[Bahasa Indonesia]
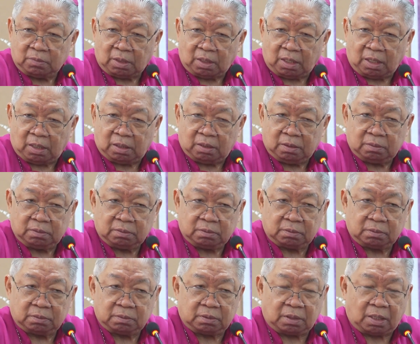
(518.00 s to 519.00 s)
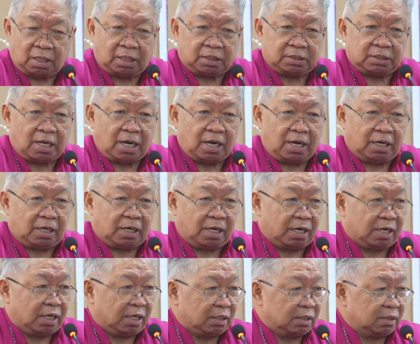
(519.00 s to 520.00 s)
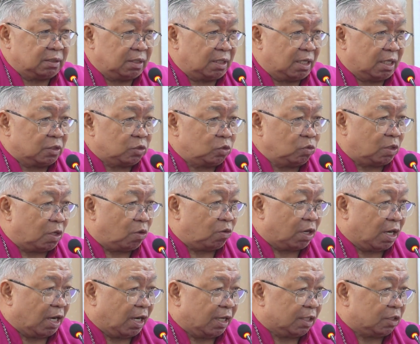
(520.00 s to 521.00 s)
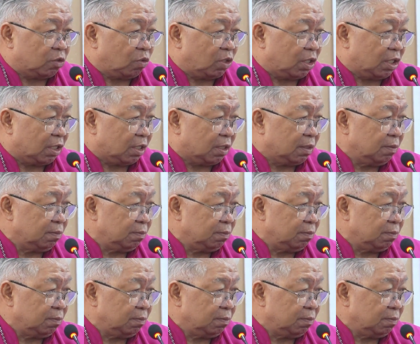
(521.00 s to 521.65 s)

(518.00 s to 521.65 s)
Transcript: Ya, jangan-jangan karena tidak suka orang Katolik.